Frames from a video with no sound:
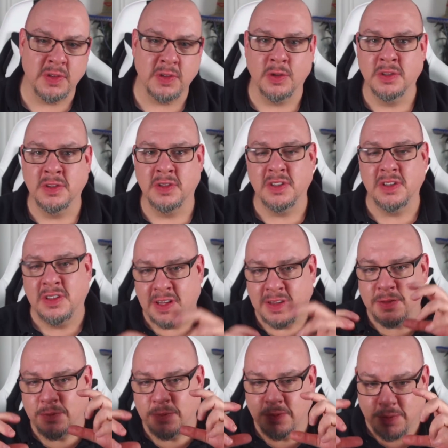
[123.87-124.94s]
Und
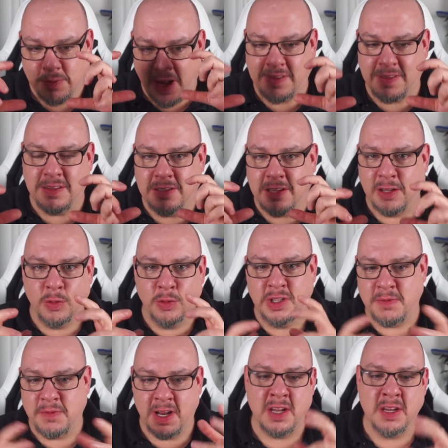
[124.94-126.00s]
das Fazit
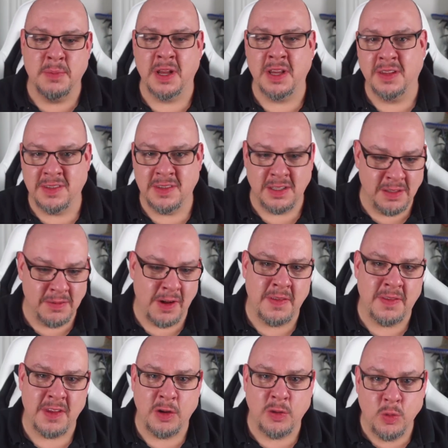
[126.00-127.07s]
darunter war dann immer sehr, jeweils
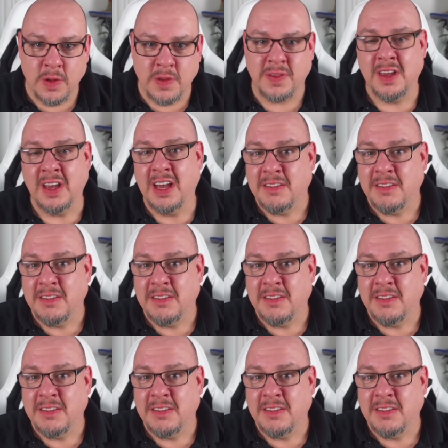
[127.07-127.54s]
sehr kurz.